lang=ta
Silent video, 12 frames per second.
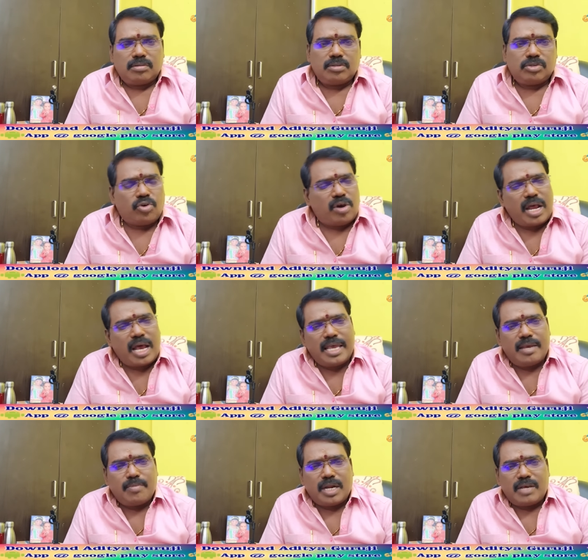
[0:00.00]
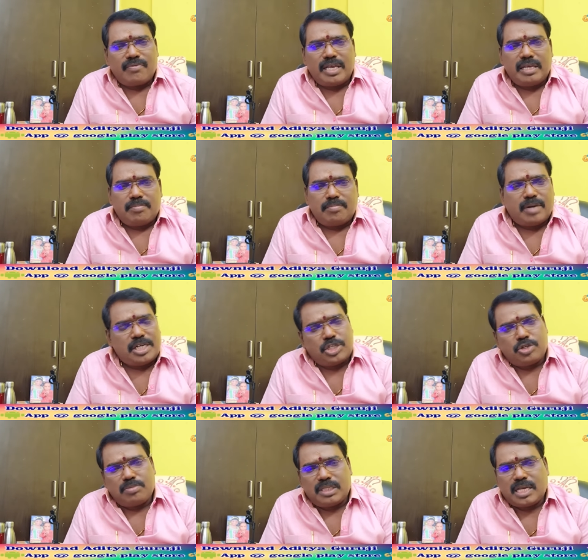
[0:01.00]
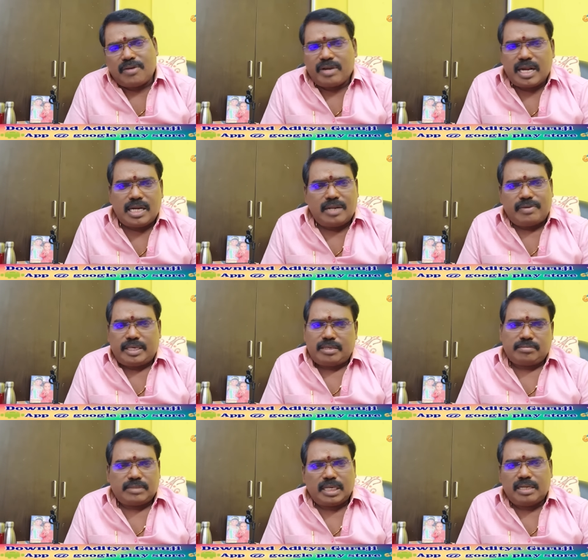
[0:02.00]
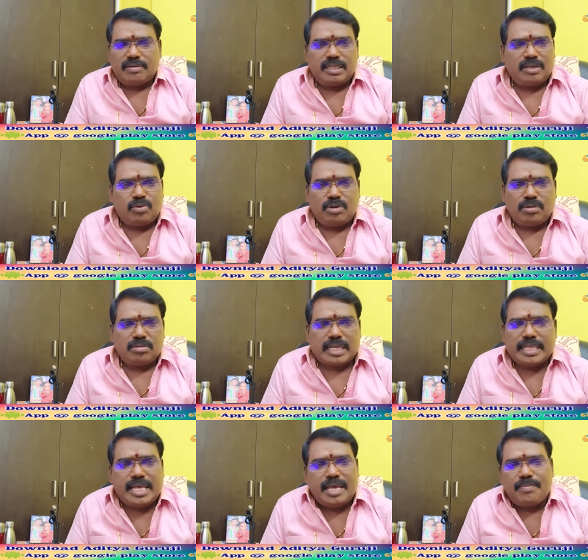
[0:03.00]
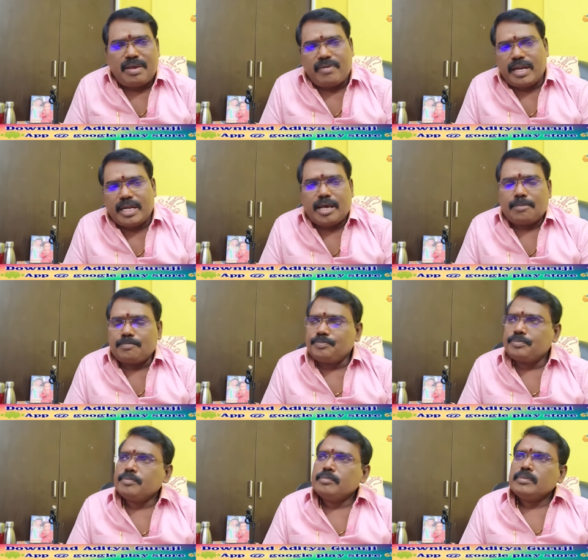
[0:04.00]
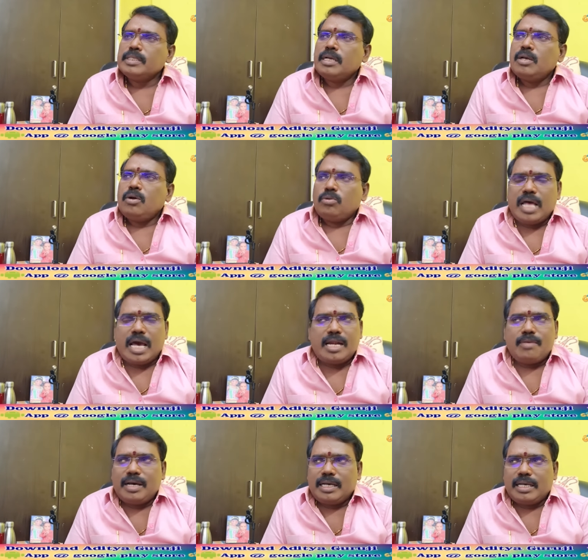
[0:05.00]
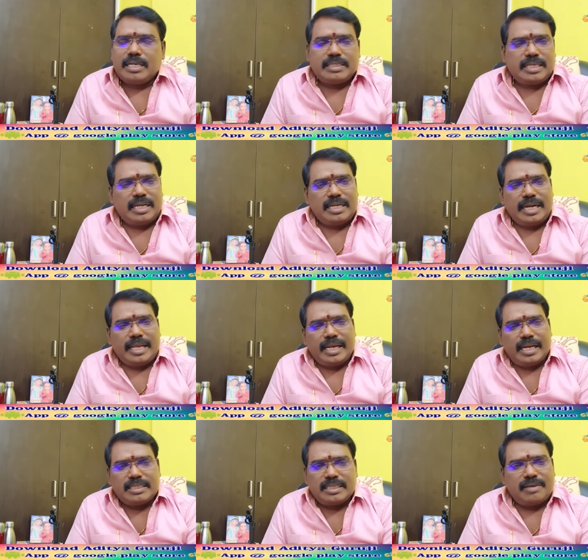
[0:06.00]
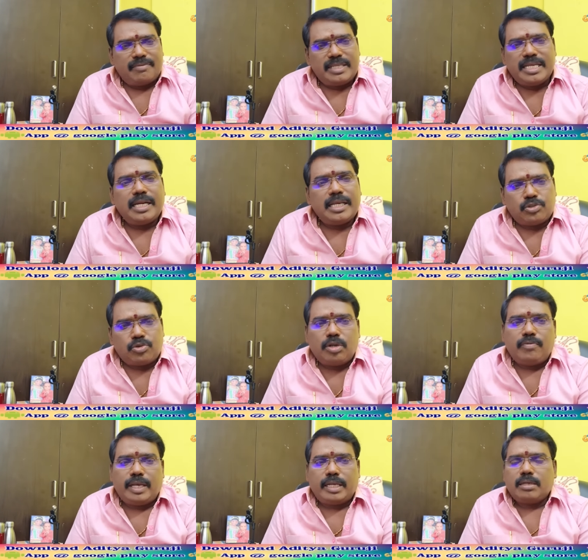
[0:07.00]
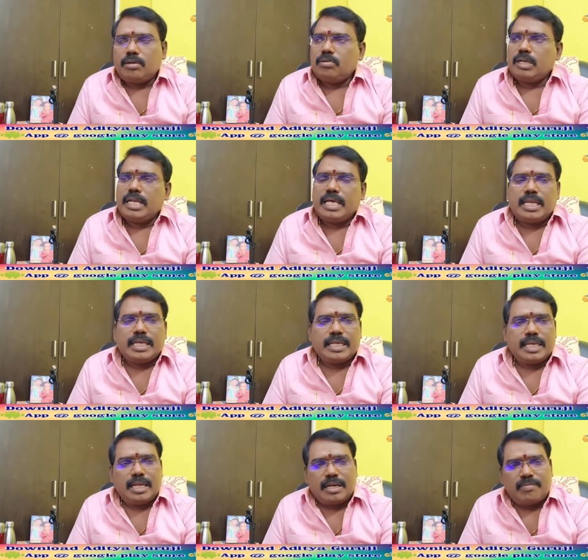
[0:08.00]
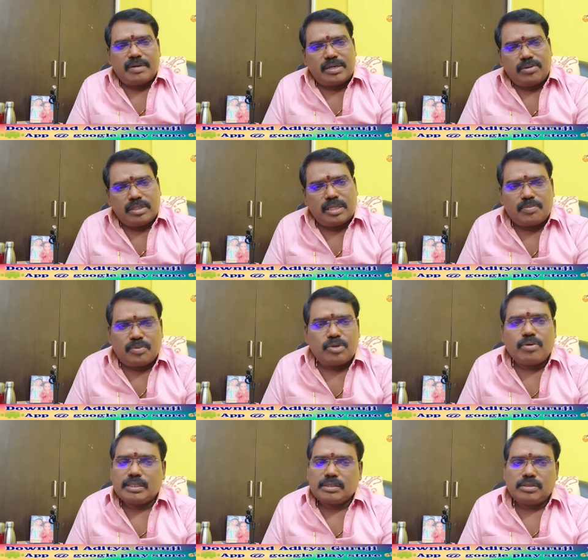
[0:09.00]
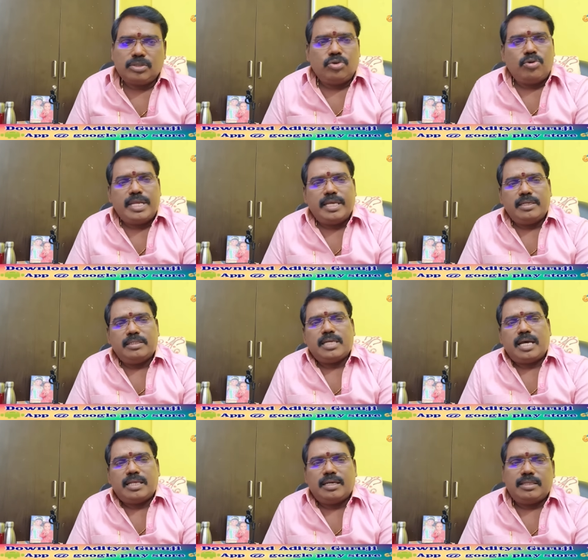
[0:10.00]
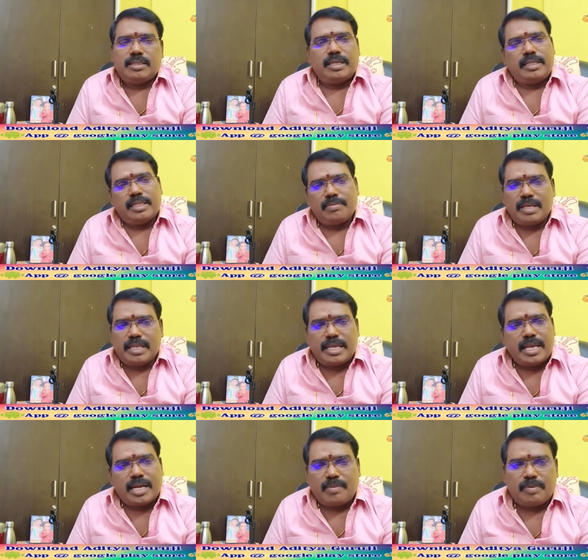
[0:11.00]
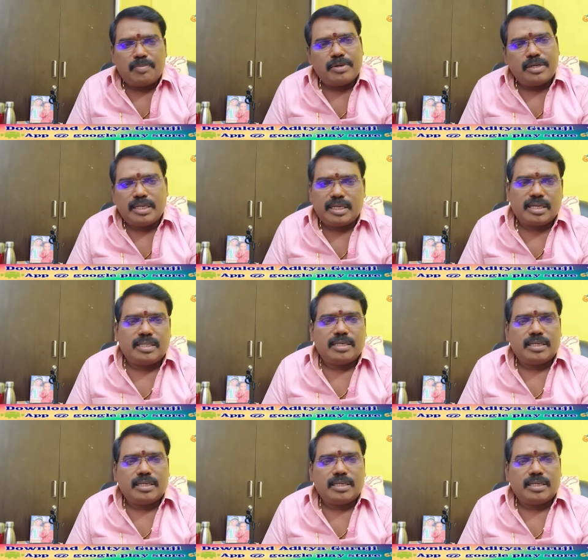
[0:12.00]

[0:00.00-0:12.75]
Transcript: தோராயமானவை மற்றும் தவறானவை அதில் வந்து ஒரு சந்தேகமே வேண்டாம் உதாரணமாக சில நிலைகளில் சில விதிகளை சொல்லுவேன் உடனே அதில் கீழே கமெண்ட் ஒருத்தர் போடுவார் தோனியின் ஜாதகத்தில் இந்த மாதிரியான அமைப்புகள் இருக்கிறது